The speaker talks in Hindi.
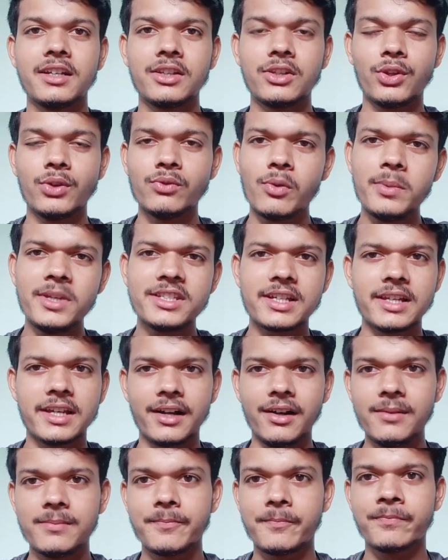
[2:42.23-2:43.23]
तो वो भी चलेगा
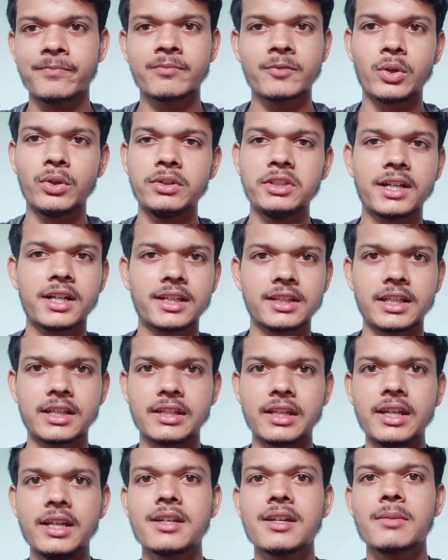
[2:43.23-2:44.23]
कोई दिक्कत नहीं
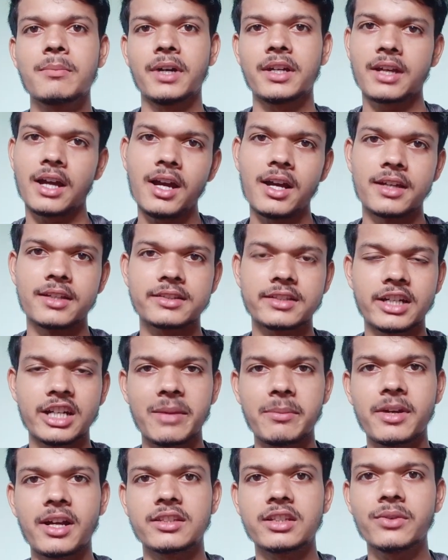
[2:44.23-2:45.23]
है पर हाँ स्टडी
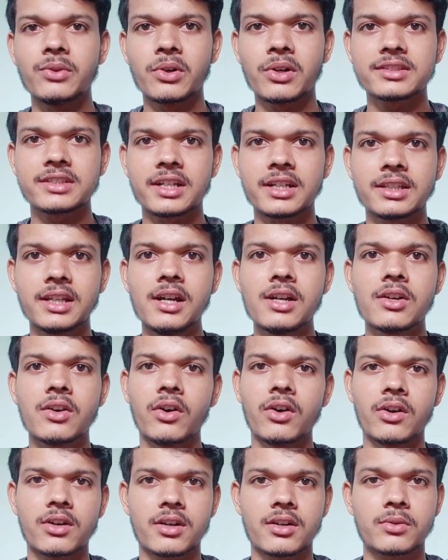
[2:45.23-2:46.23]
पे अच्छा फोकस रखना
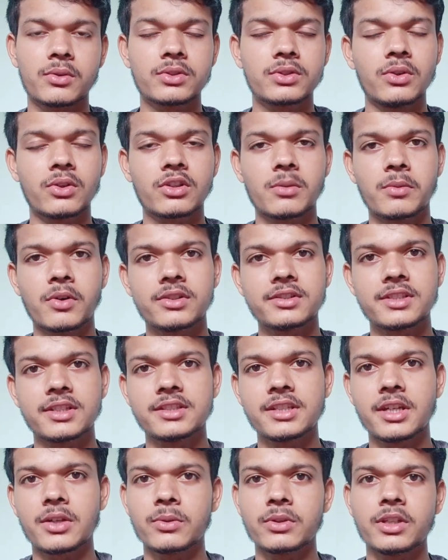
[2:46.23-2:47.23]
और कुछ लोग तो बहुत
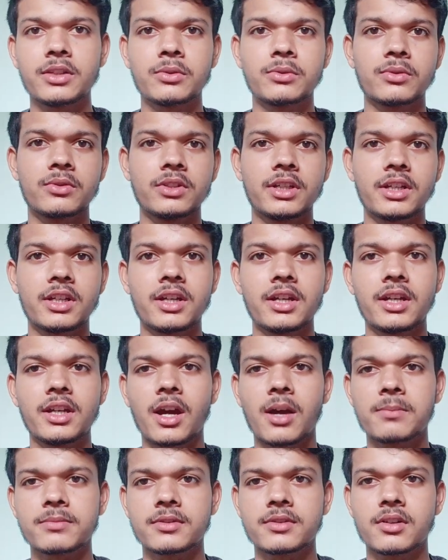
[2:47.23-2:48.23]
सिंसियर होते हैं तो उनको देख के
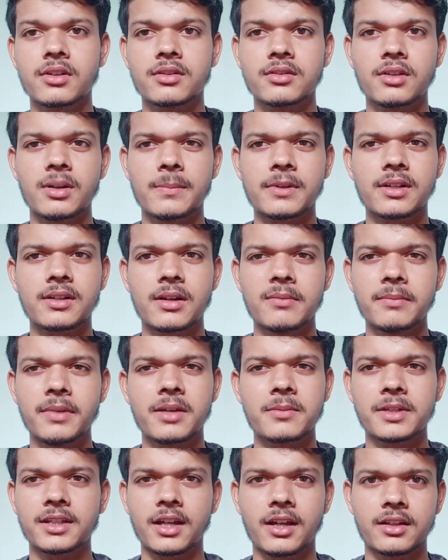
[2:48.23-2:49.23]
आप आपका कंपेयर
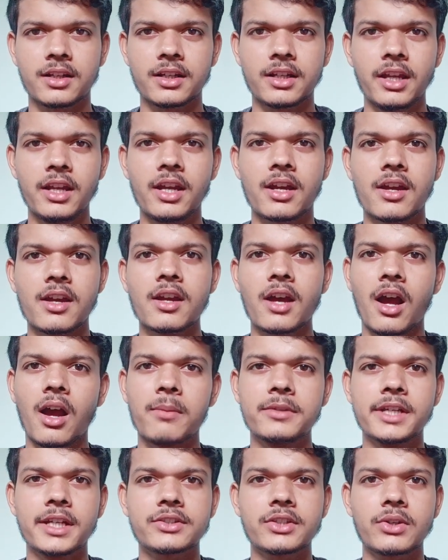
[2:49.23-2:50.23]
मत करना ठीक है आप
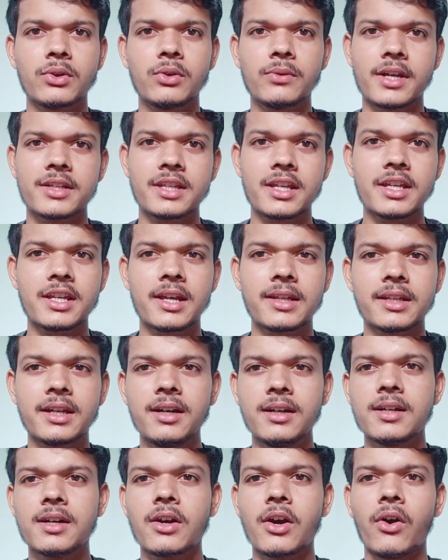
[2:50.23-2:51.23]
जैसे हो वैसे ही रहना
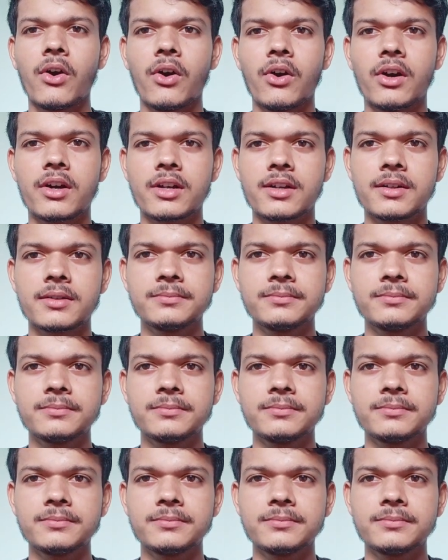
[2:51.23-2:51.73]
और